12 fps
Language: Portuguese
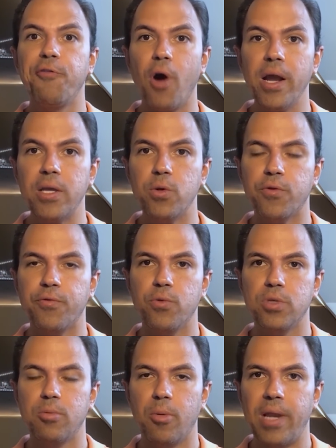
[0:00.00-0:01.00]
Fora que os
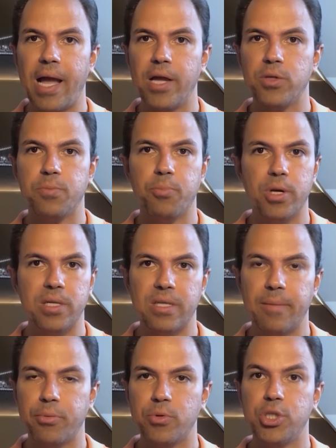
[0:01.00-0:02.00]
fundos imobiliários, por
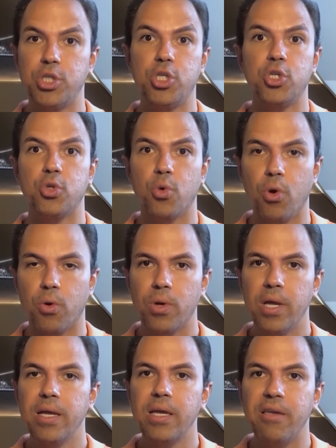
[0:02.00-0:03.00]
exemplo, de
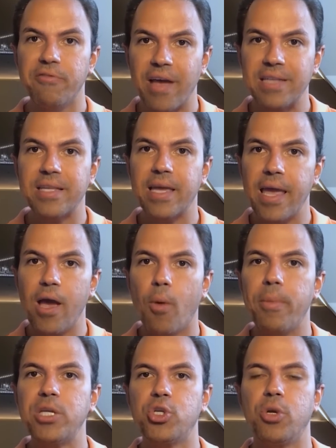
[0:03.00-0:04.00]
tijolo, que investem
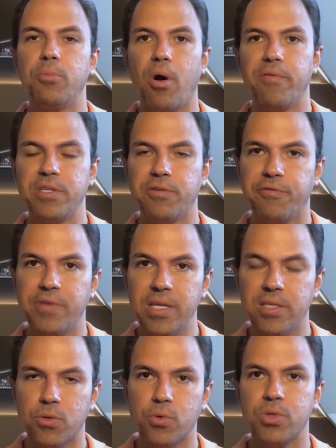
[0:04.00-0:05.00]
realmente em imóveis
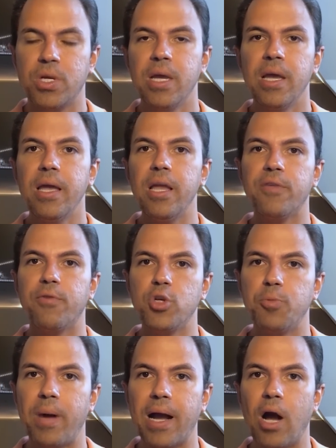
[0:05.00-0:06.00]
físicos, eles
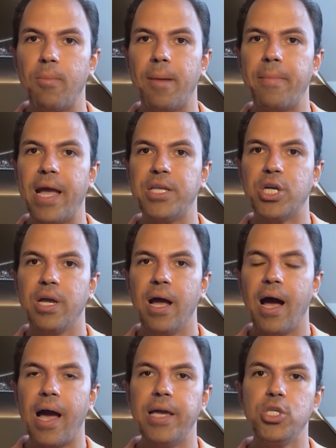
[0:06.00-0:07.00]
vão te pagar uma média
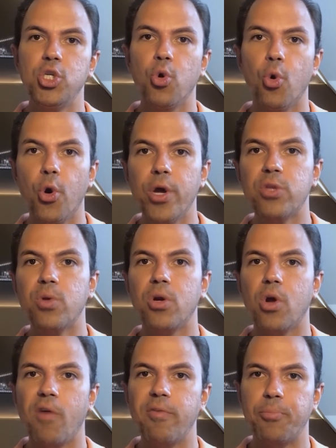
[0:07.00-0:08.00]
aí de 8 a
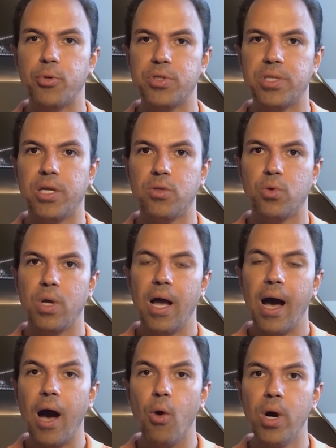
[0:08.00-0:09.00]
9%
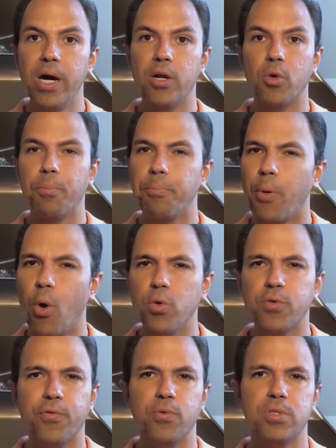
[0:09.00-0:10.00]
ao ano.
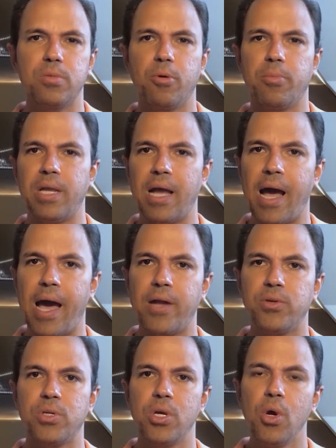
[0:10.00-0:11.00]
Bons fundos
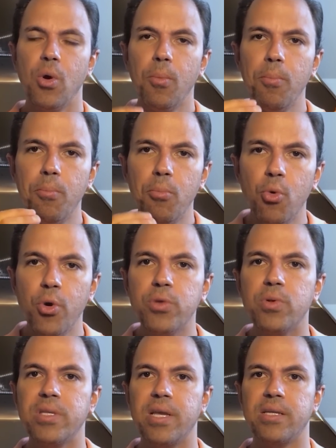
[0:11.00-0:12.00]
imobiliários,
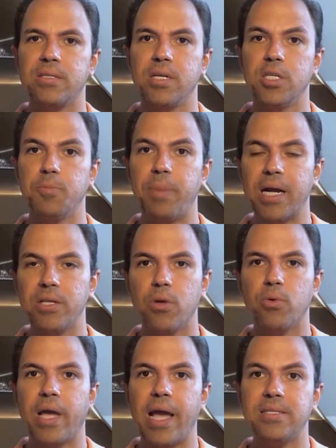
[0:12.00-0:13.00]
muito interessantes, pagando
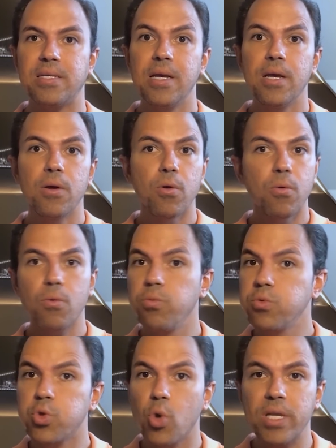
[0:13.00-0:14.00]
aluguéis
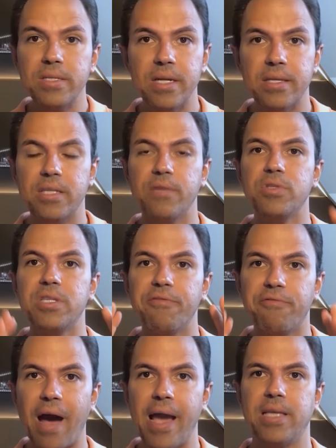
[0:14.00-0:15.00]
com toda certeza você
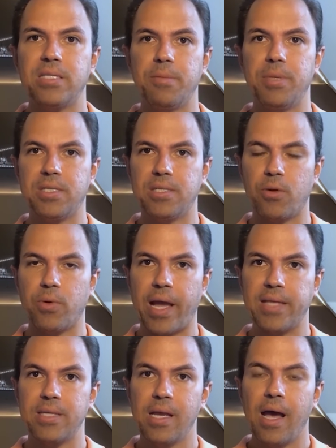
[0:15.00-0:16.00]
vai receber esses
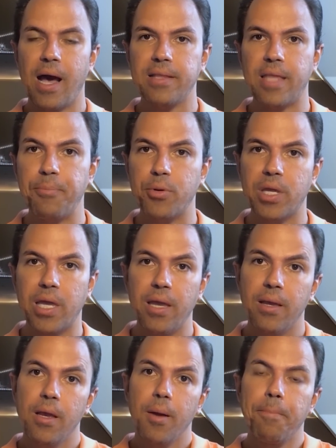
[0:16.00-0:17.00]
aluguéis. Até
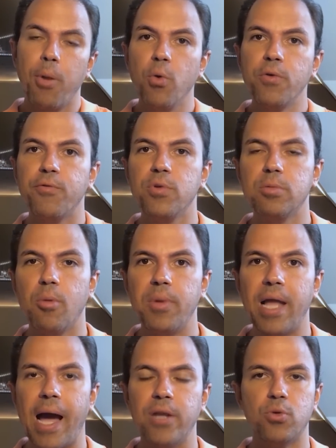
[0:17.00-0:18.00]
porque bons fundos
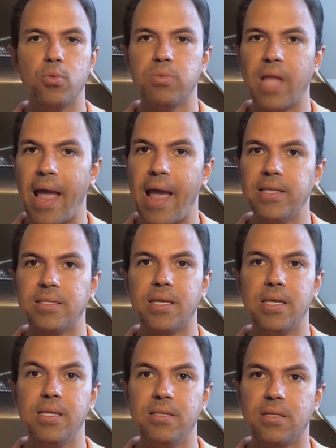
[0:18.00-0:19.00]
imobiliários com 10,
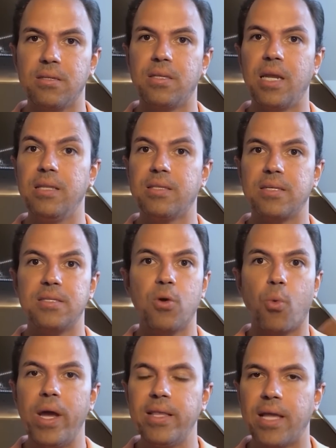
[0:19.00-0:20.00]
15, 30,
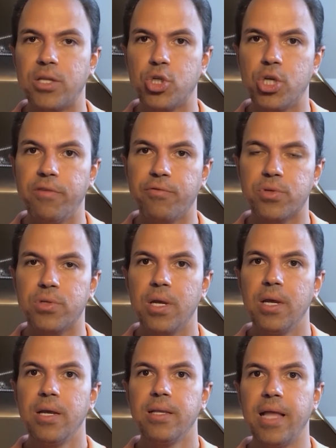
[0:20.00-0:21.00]
50 ativos,
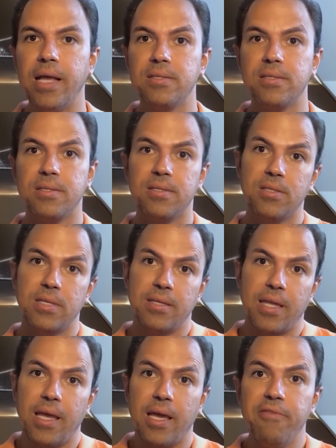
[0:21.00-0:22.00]
né? Você
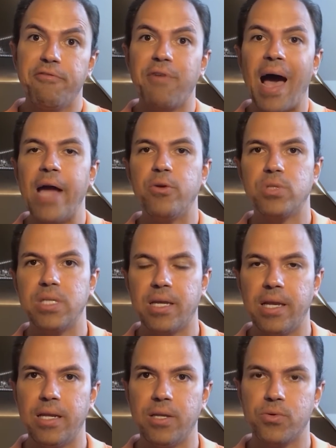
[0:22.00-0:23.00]
tem aí vários
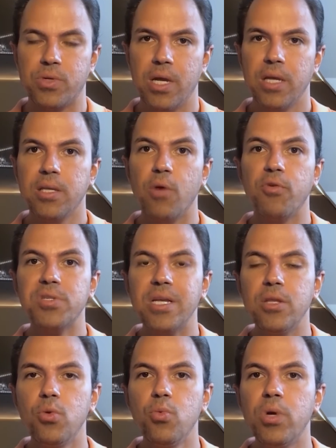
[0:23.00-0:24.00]
inquilinos. Então
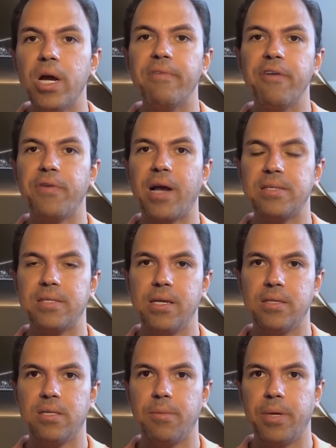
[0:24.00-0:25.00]
você nunca vai ficar
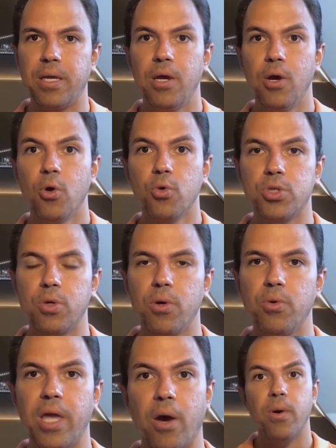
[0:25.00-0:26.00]
sem receber o seu
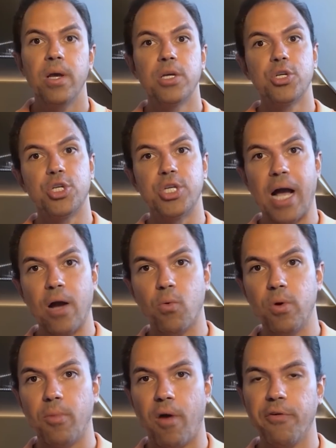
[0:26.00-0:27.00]
aluguel. Já
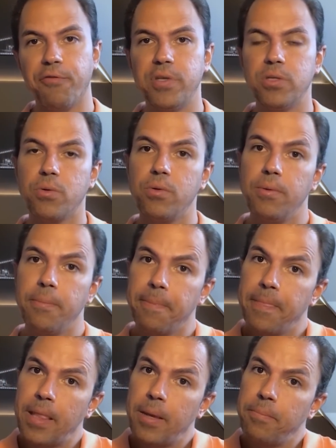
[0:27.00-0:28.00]
com imóvel físico,
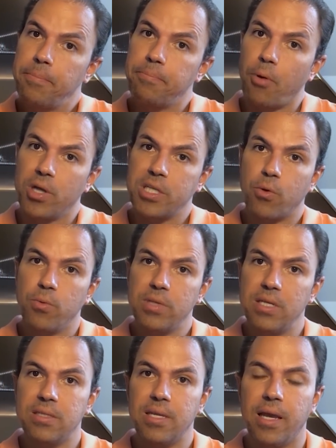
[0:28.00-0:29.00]
pode
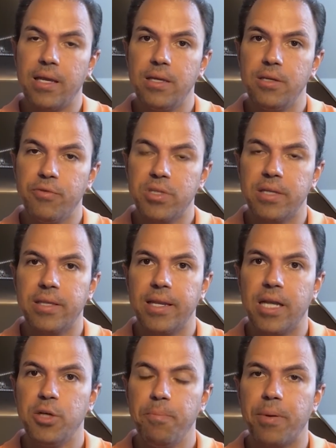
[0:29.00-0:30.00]
acontecer aí de você ter
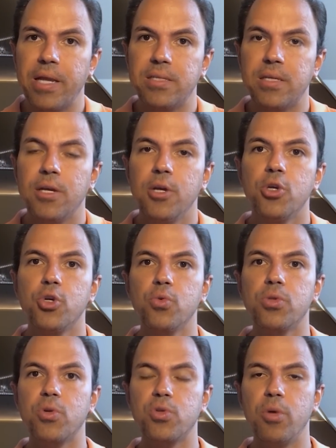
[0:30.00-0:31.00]
inadimplência
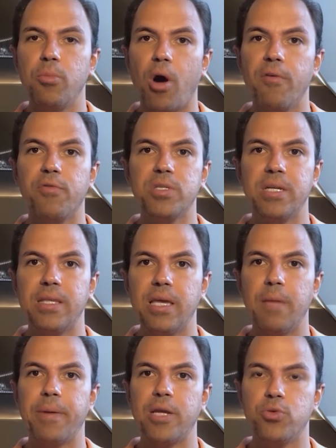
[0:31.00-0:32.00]
junto ao seu imóvel e você ter
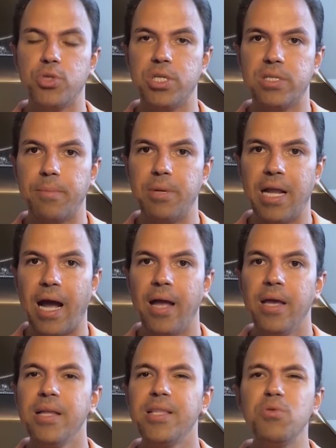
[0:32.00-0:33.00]
que ir para a justiça brigar.